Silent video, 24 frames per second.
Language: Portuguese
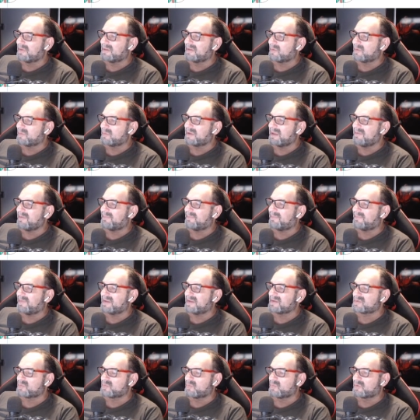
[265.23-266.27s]
Então, quem
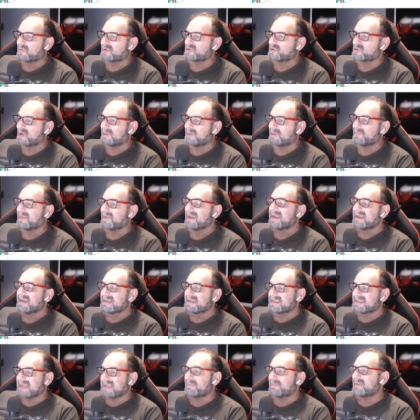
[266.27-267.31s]
fez o workshop
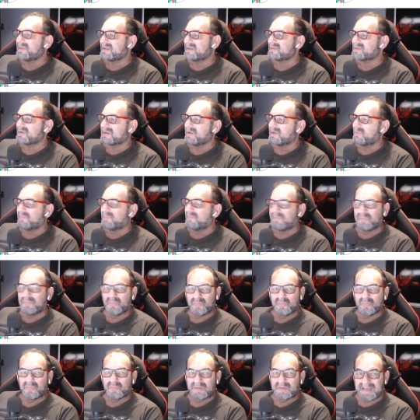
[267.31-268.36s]
sabe que isso aqui é um
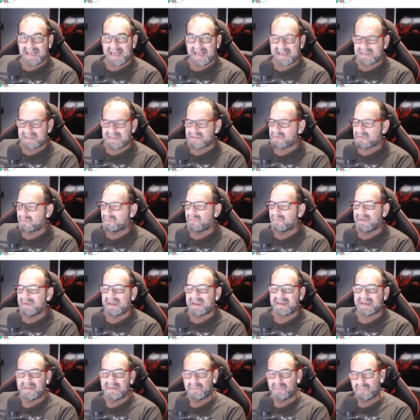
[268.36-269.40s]
fundo clássico, não é
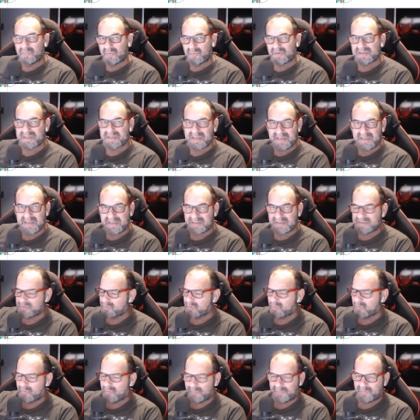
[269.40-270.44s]
aquele 1, 2, 3 de
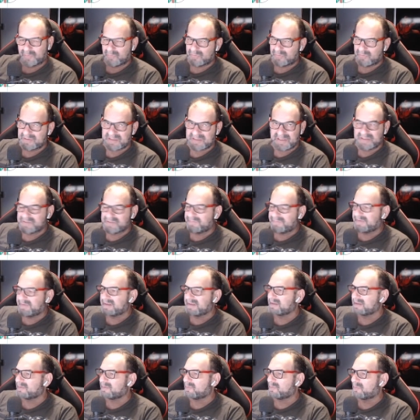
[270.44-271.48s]
compra, 1, 2, 3 de venda,